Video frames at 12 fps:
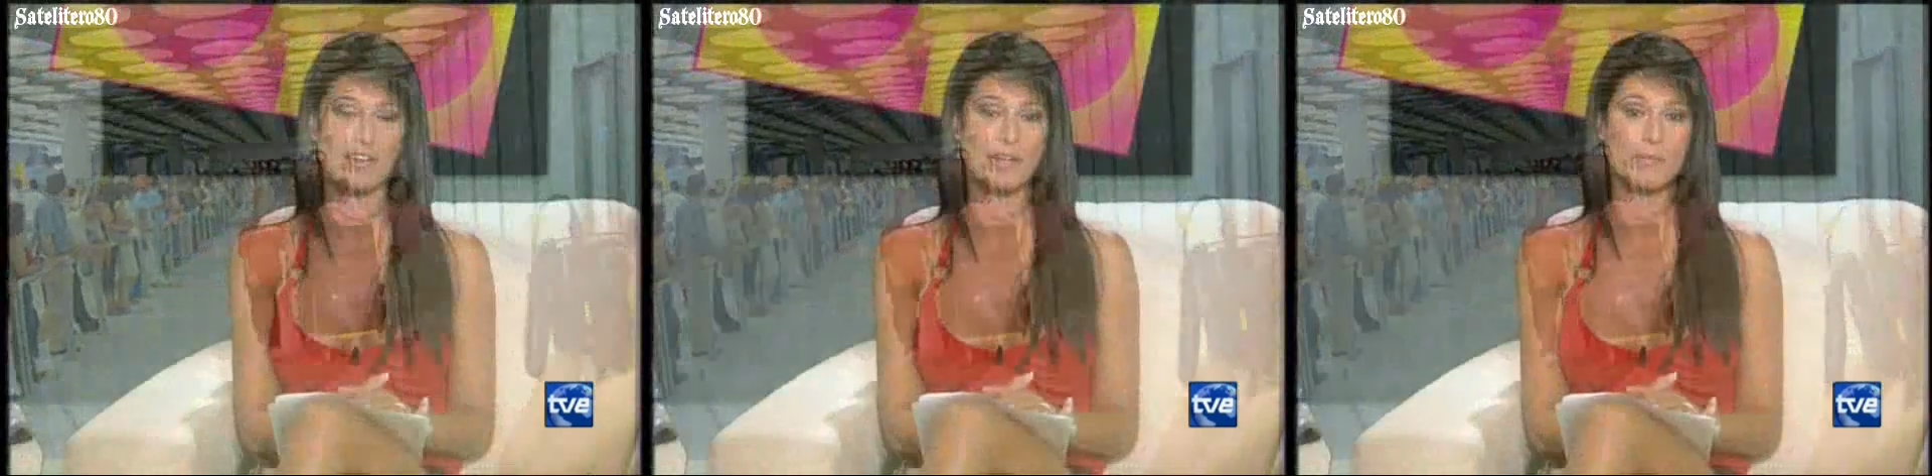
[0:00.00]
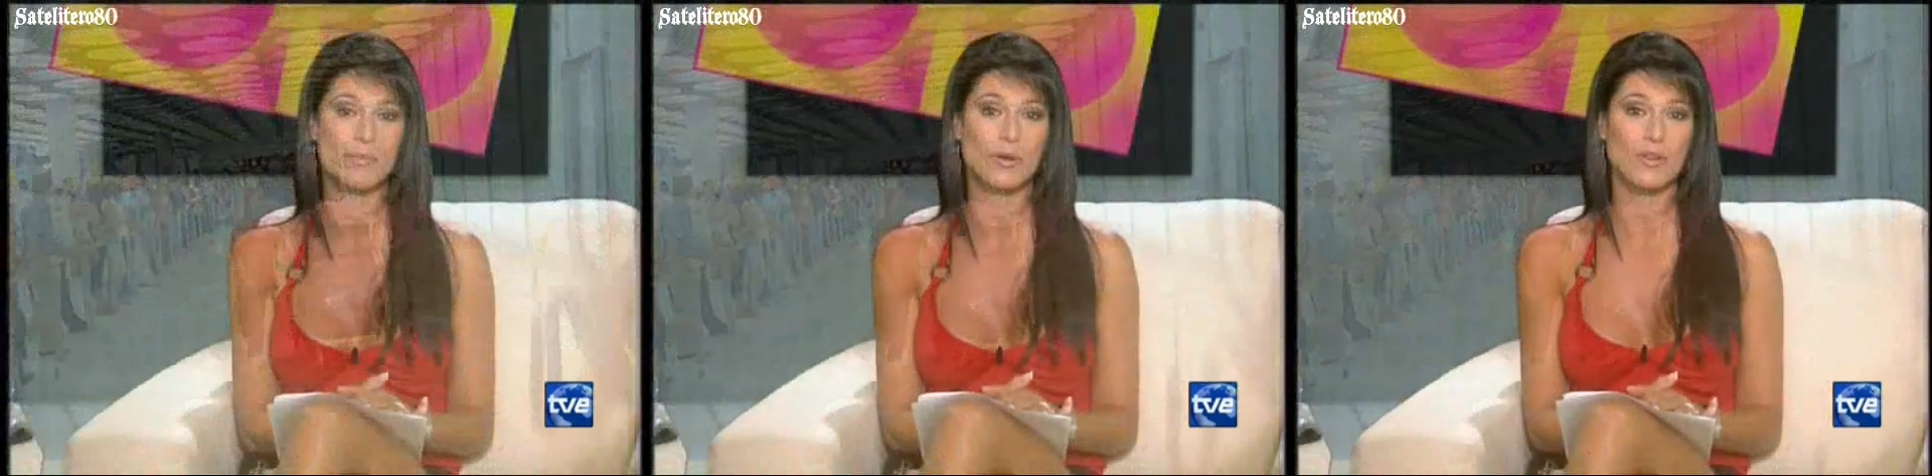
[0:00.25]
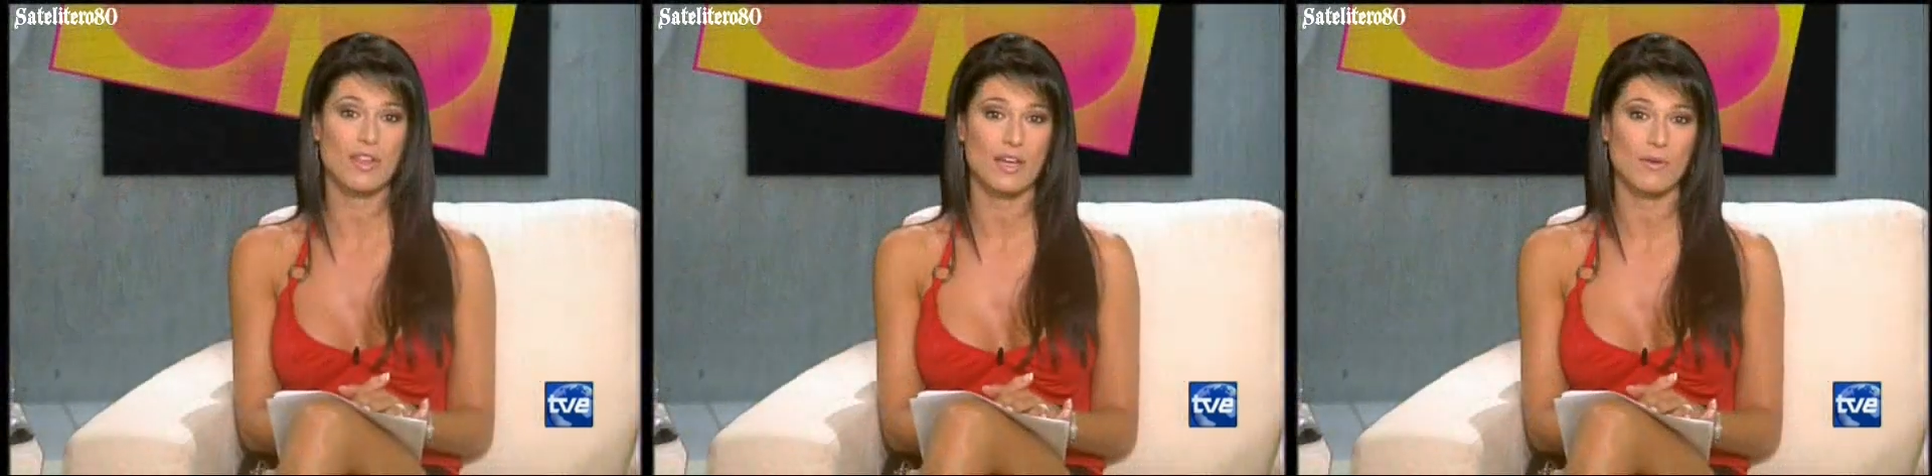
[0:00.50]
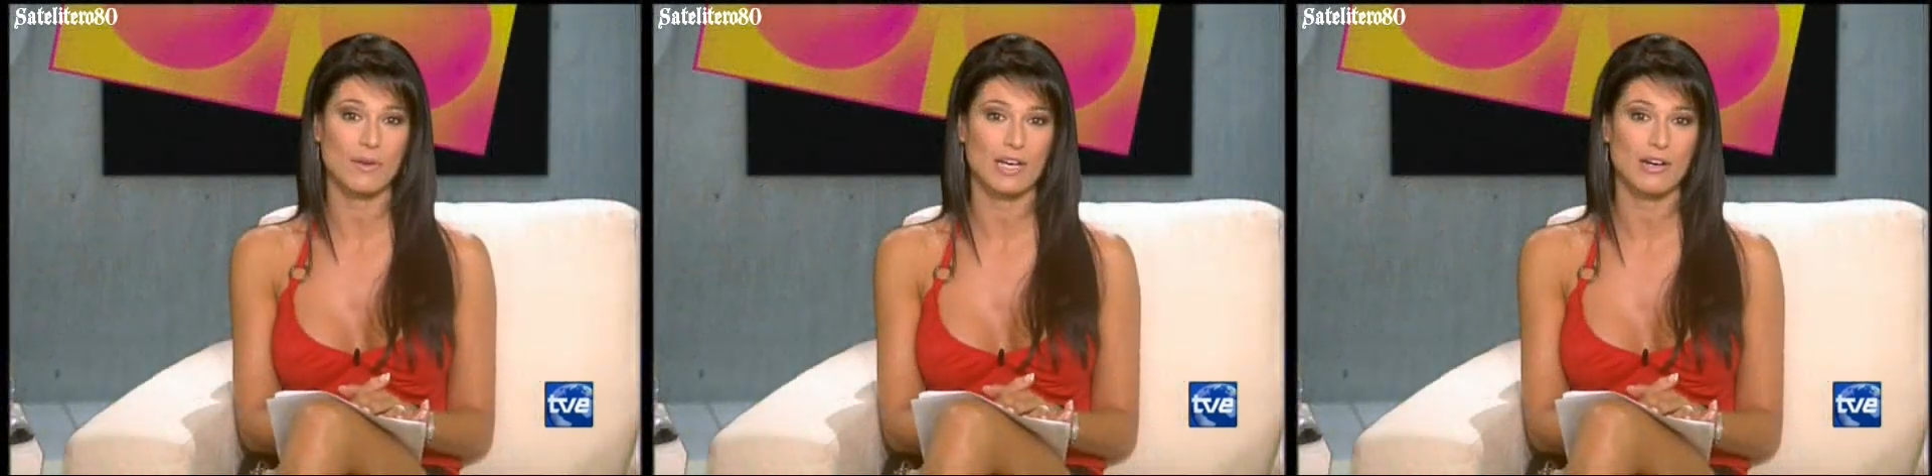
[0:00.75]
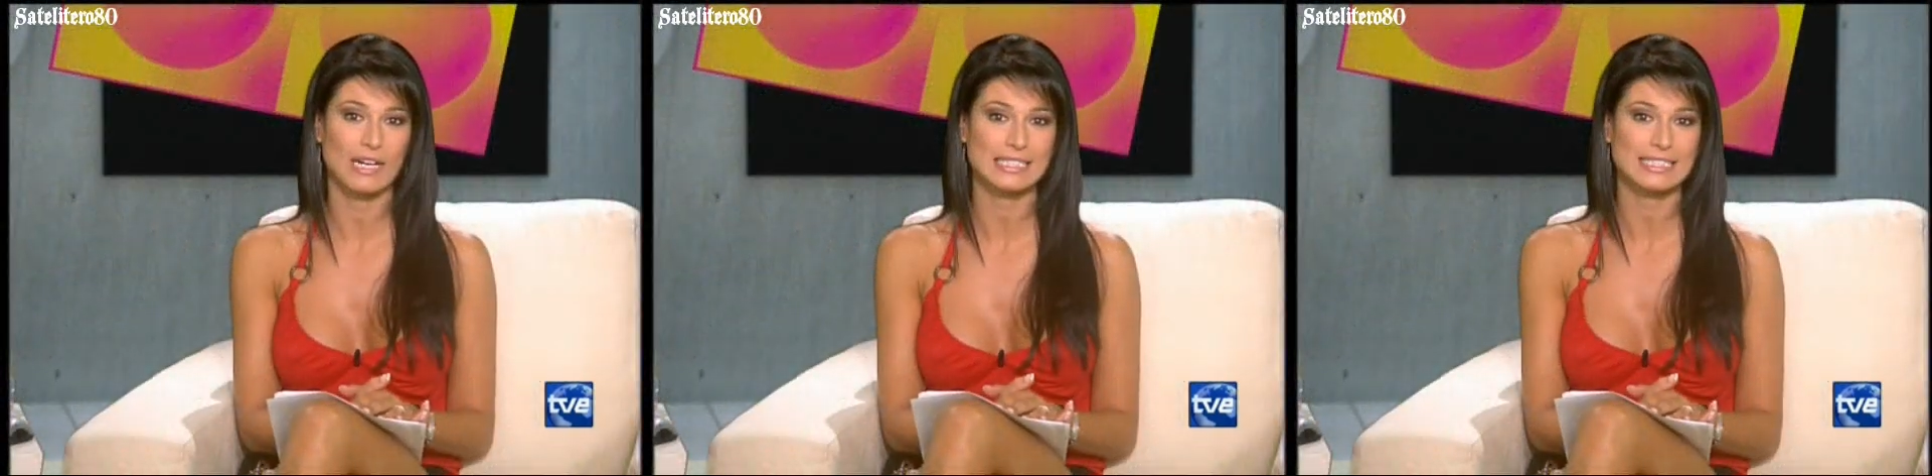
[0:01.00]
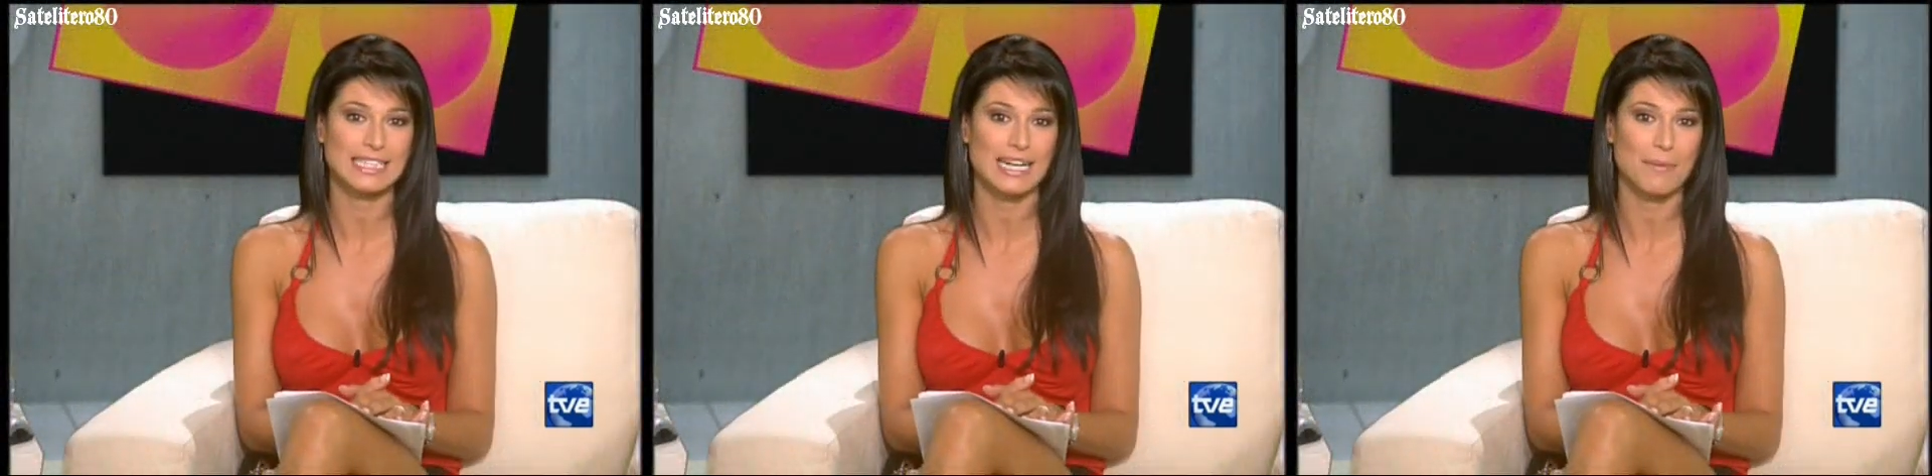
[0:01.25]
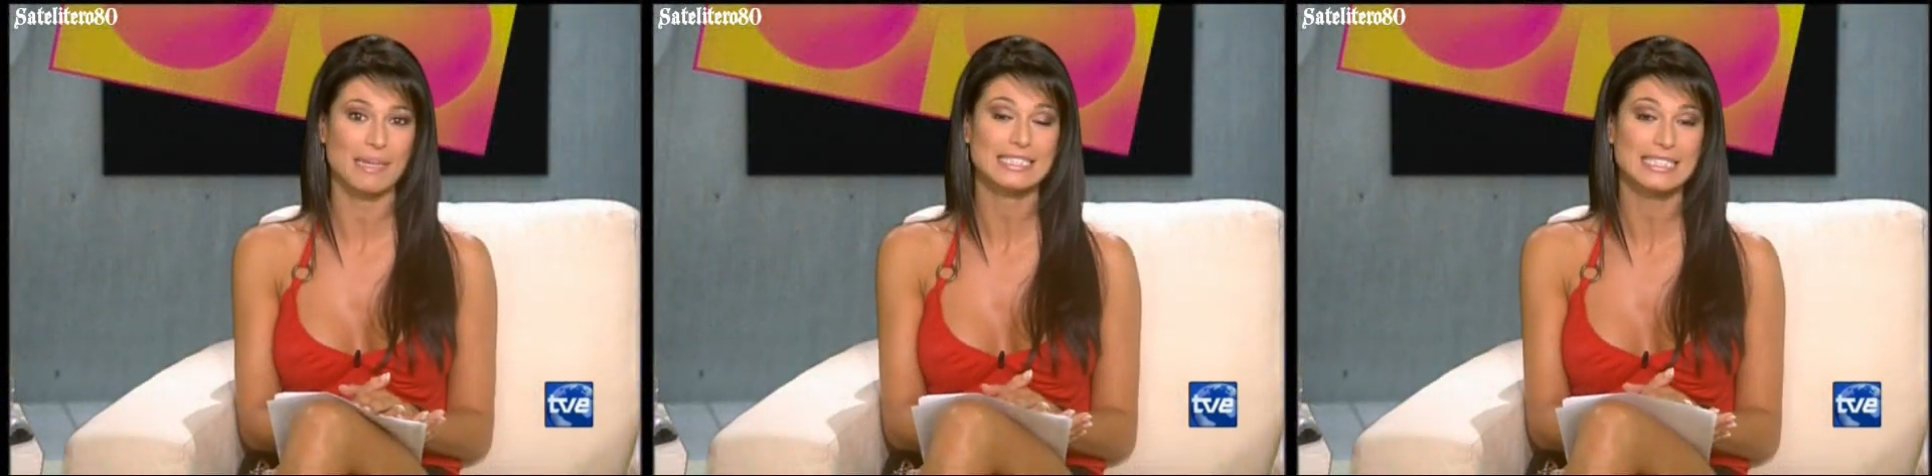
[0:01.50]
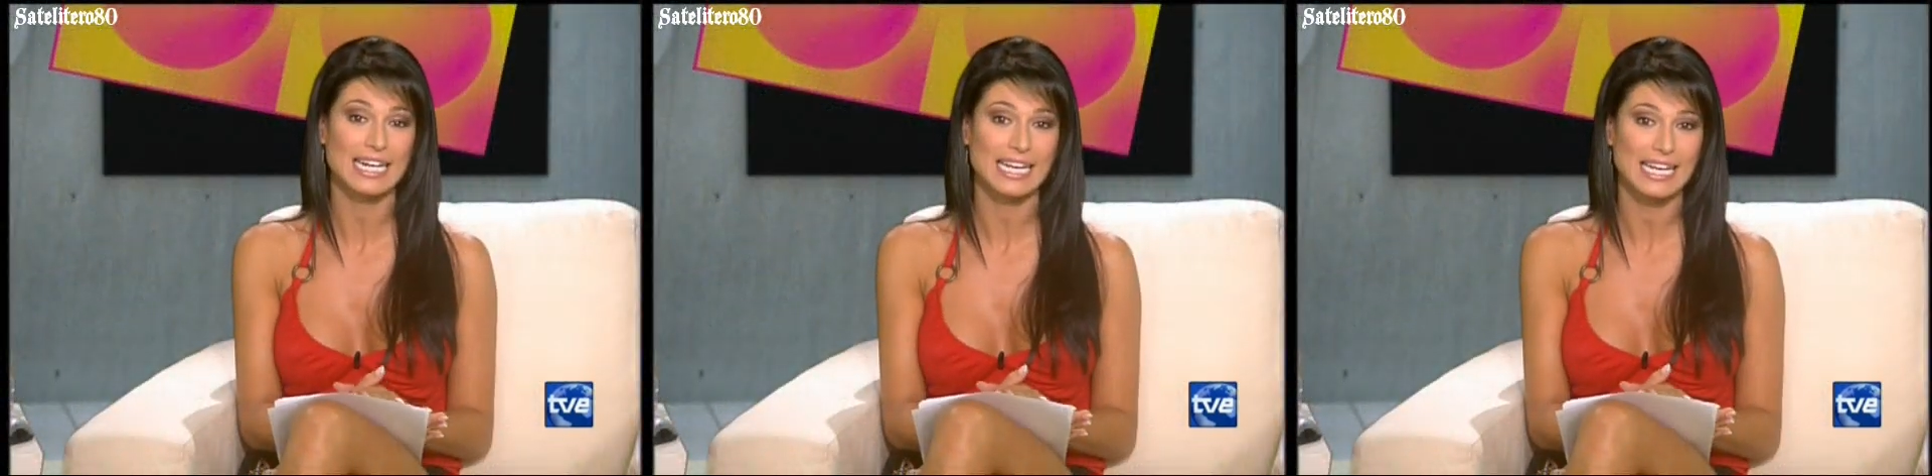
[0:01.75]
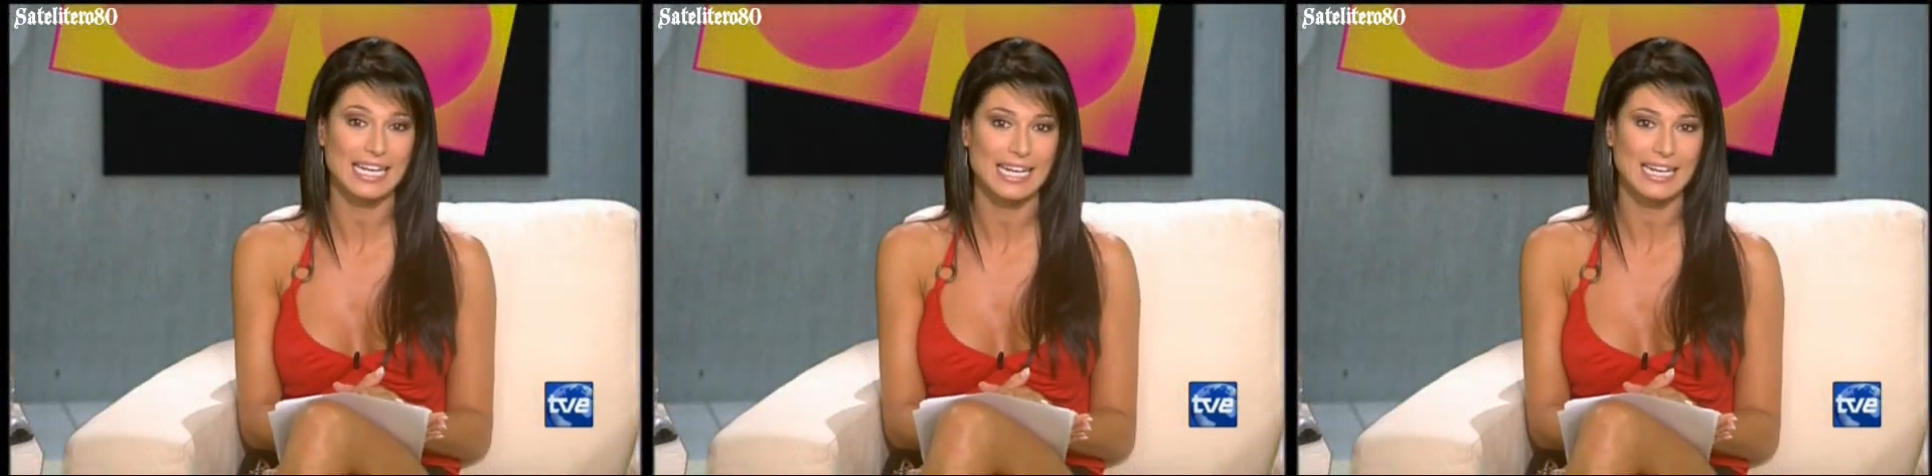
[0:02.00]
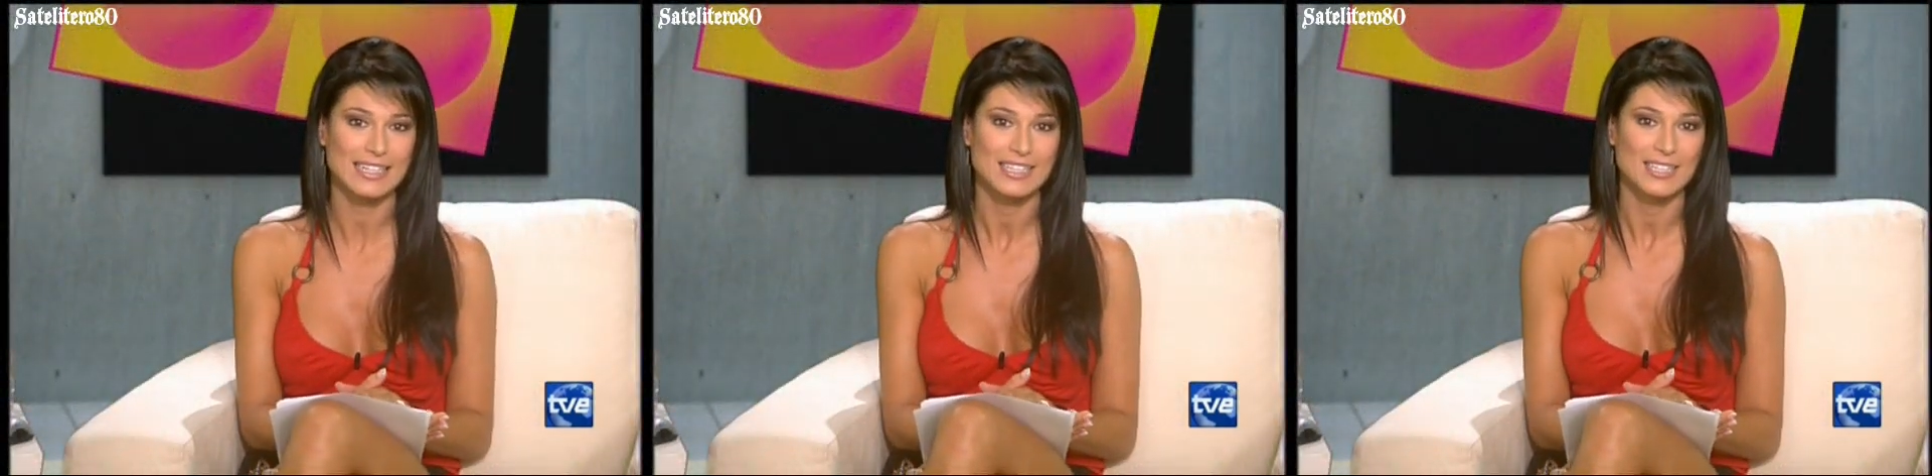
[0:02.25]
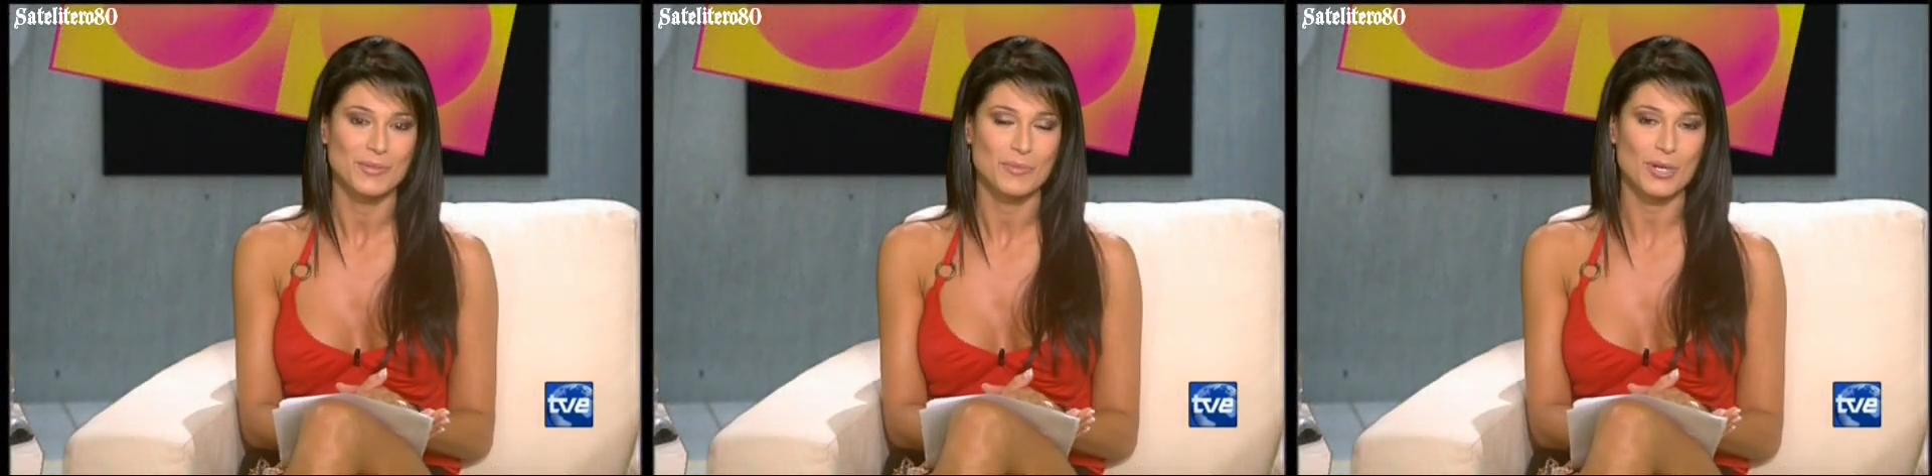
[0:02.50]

con Adrián Brody, aunque ahora estará más tranquila